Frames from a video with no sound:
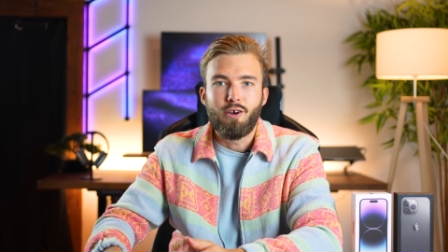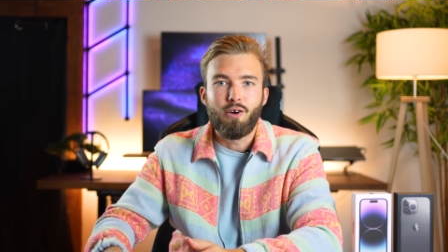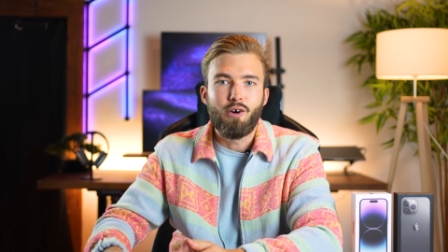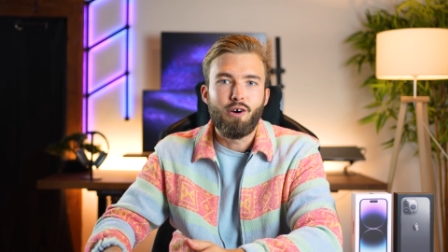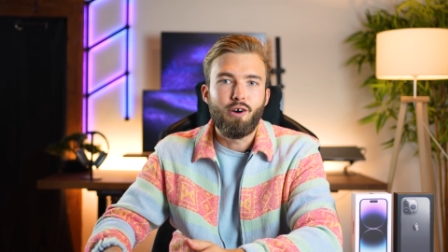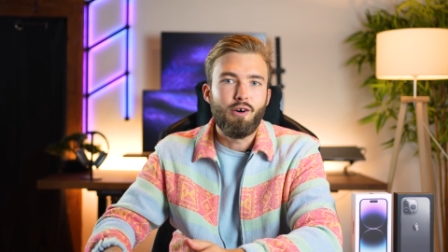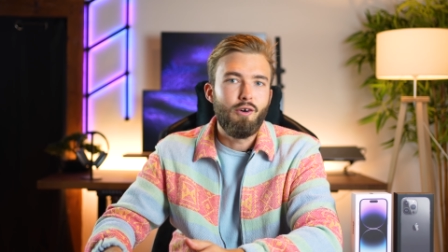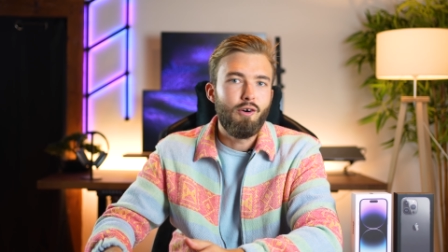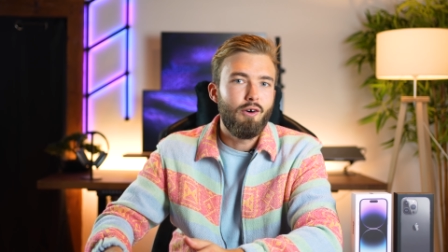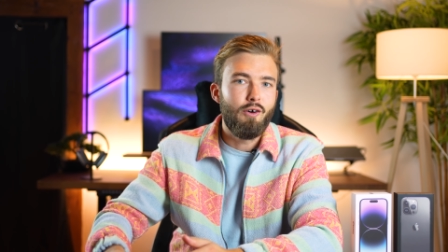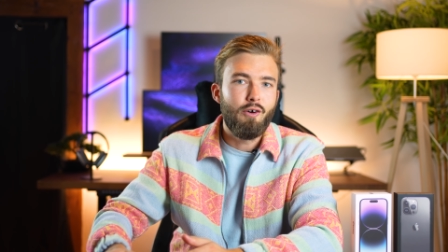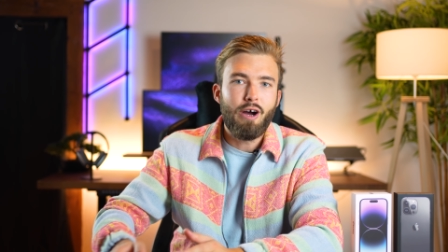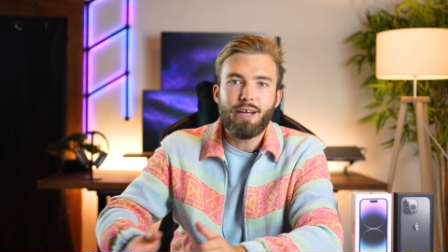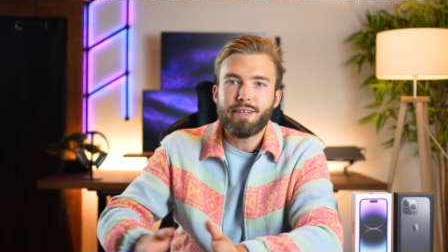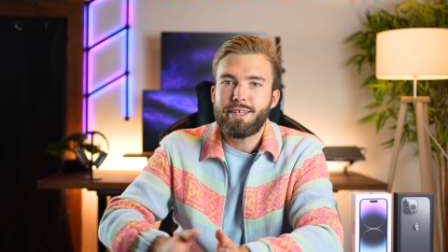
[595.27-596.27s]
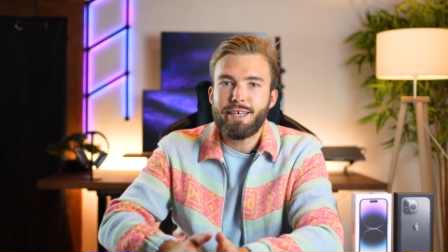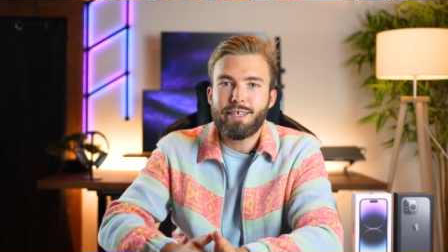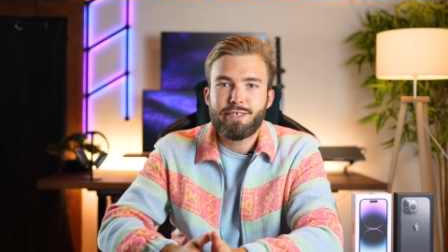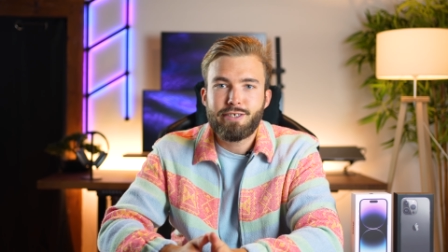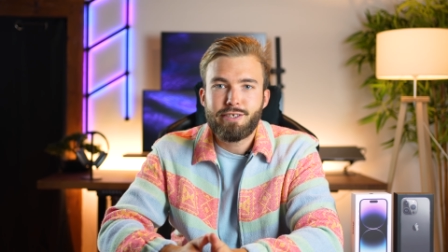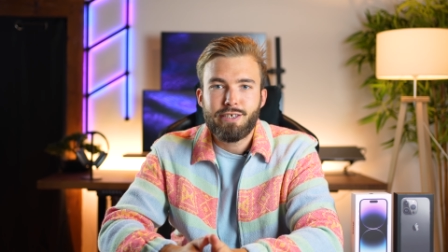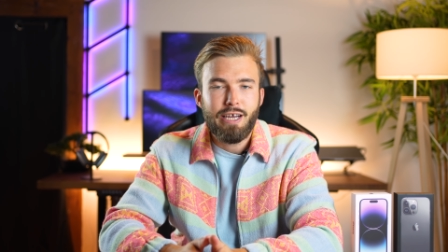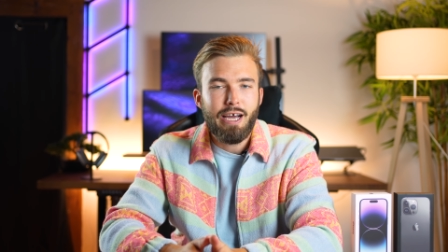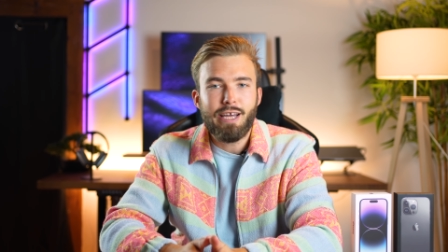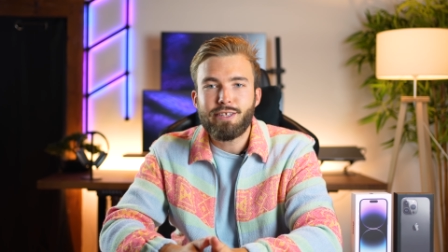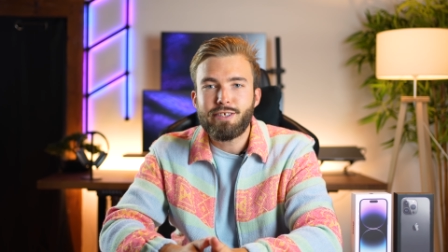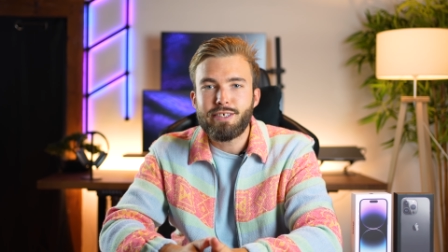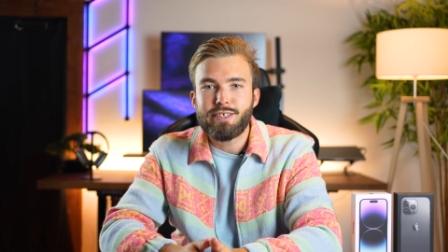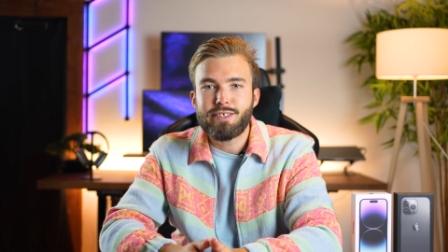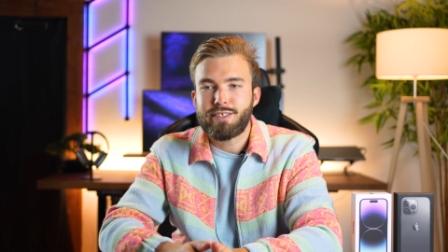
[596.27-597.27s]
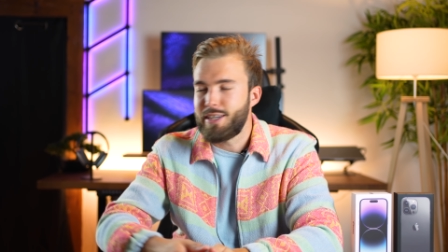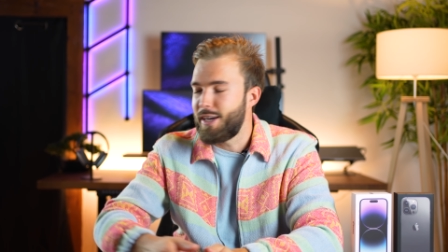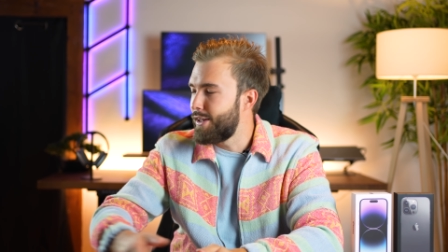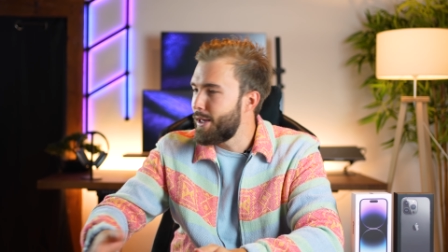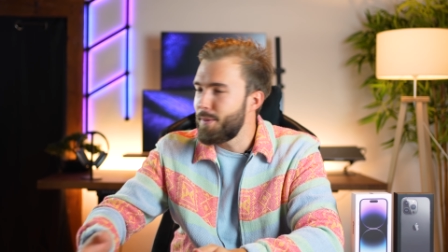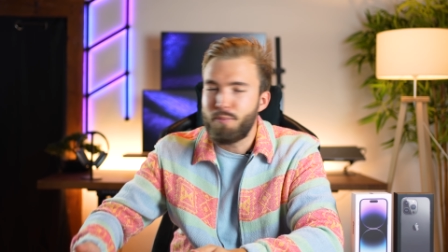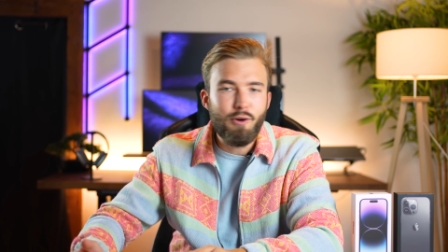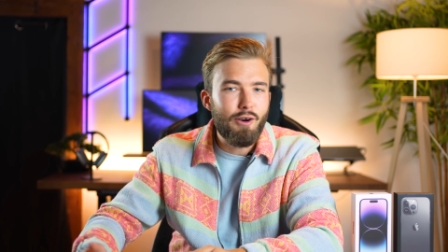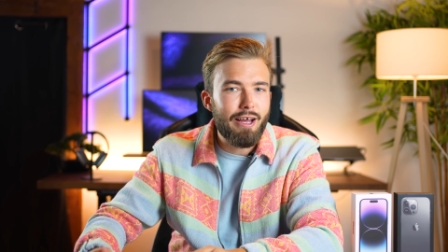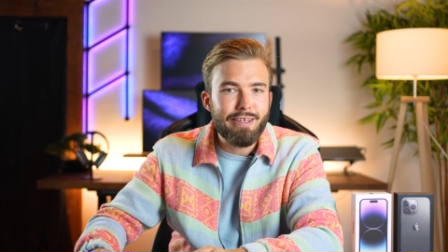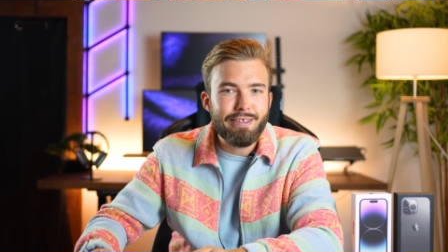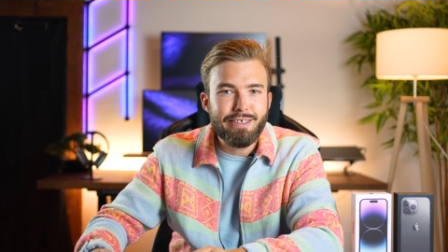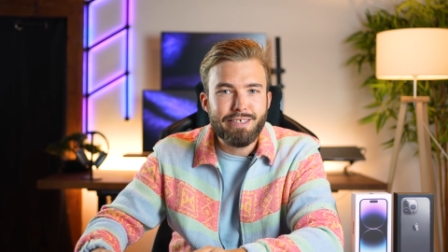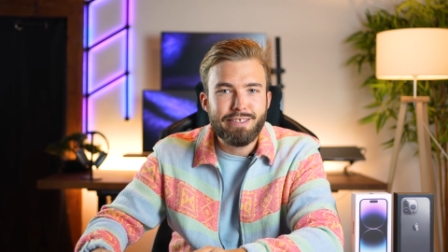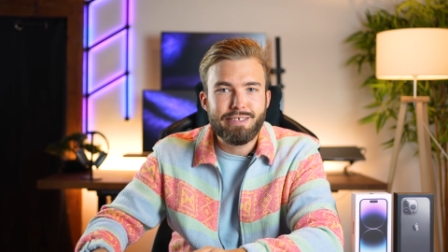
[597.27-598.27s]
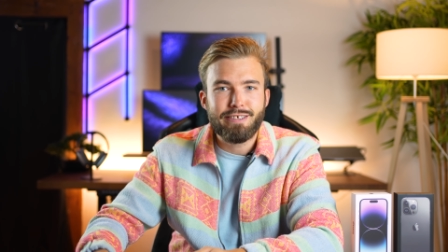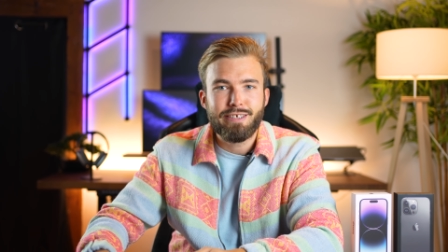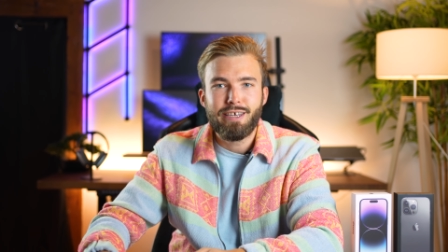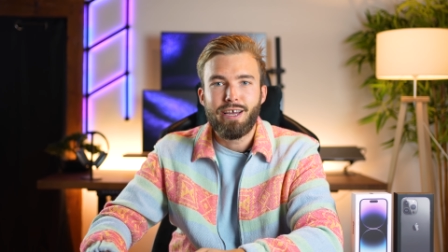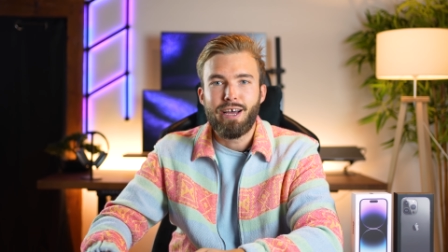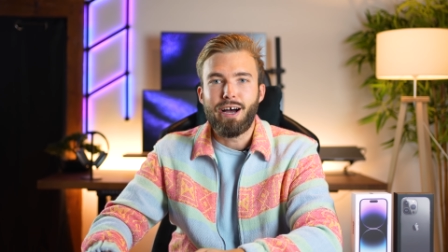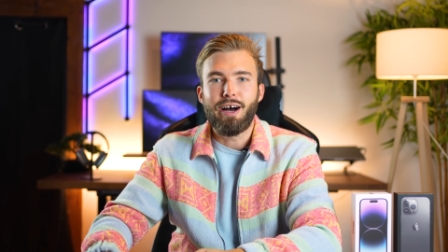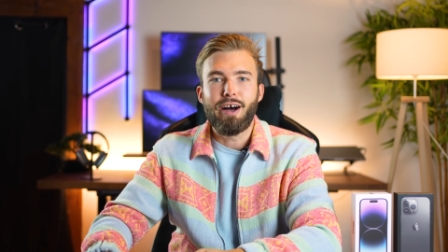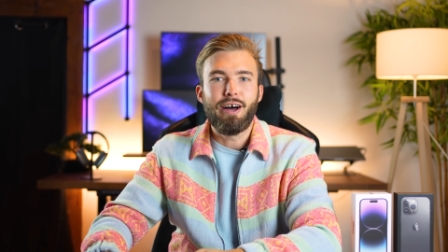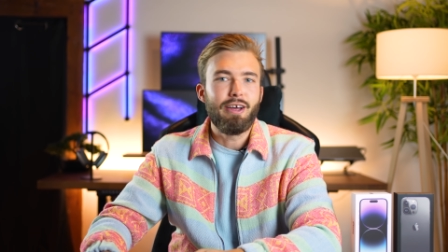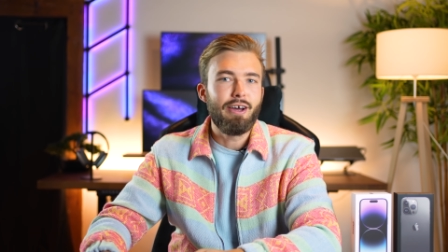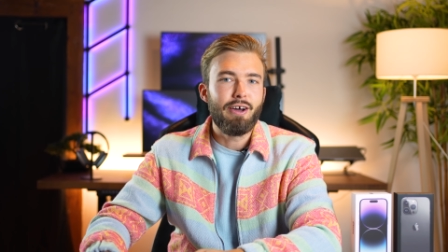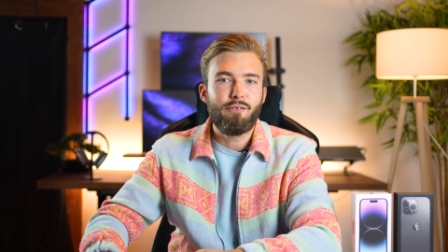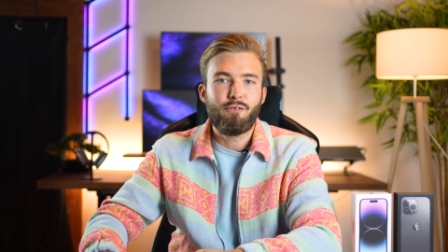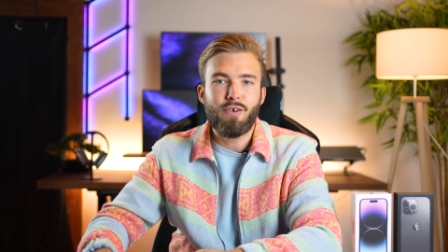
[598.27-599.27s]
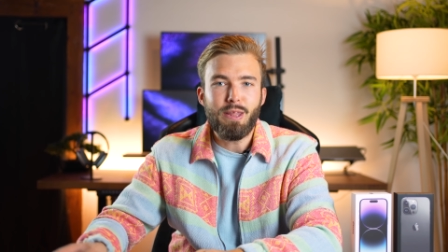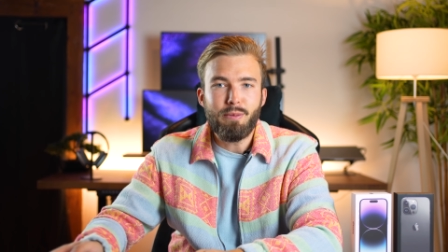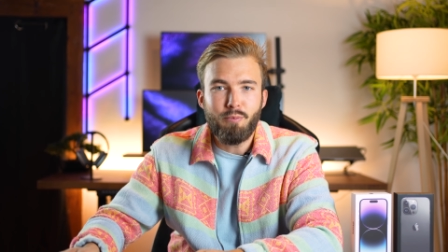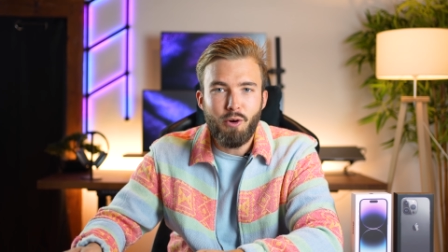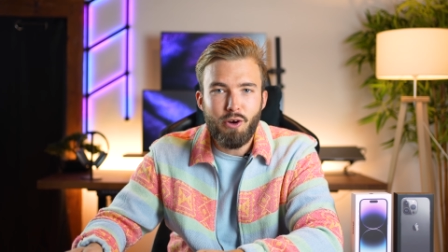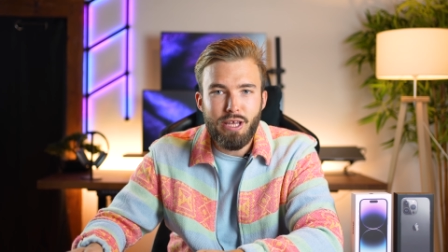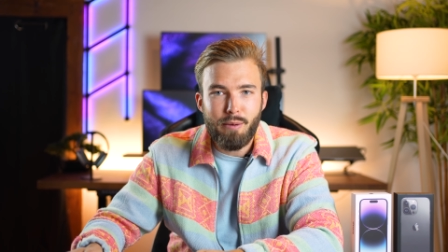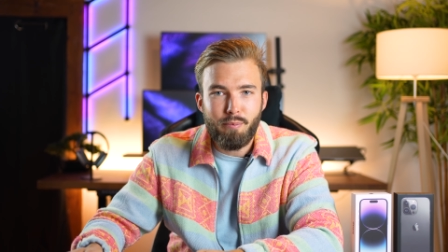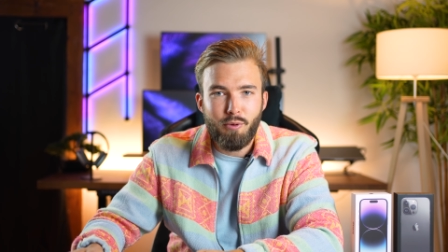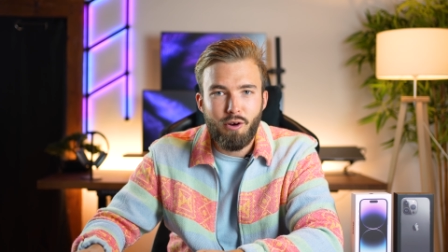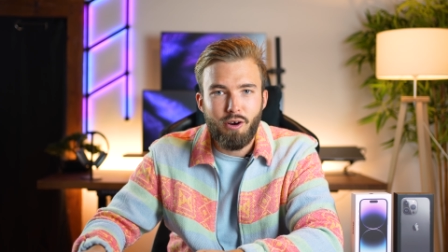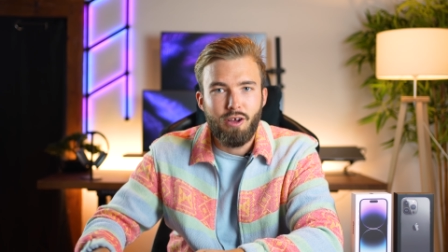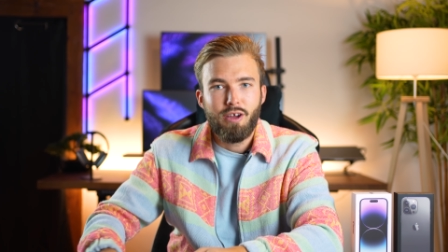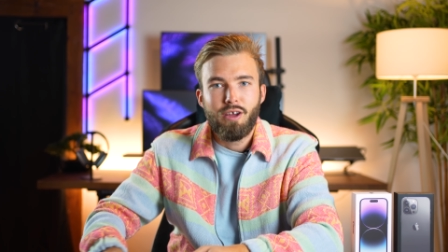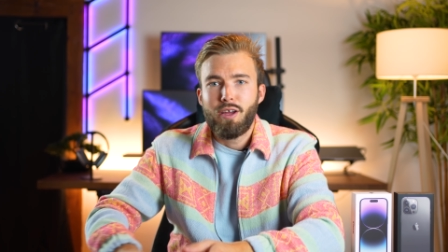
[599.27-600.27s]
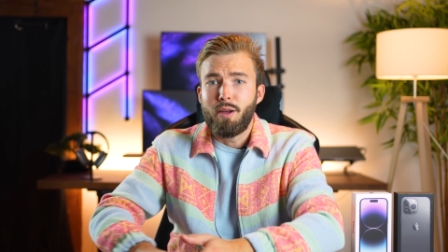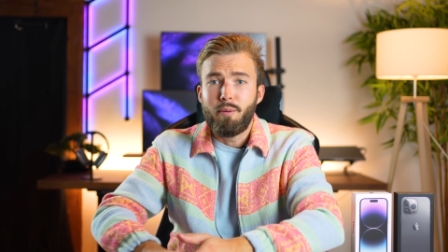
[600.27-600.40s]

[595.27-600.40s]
euh, un tech addict, un Apple addict, un fanboy Apple,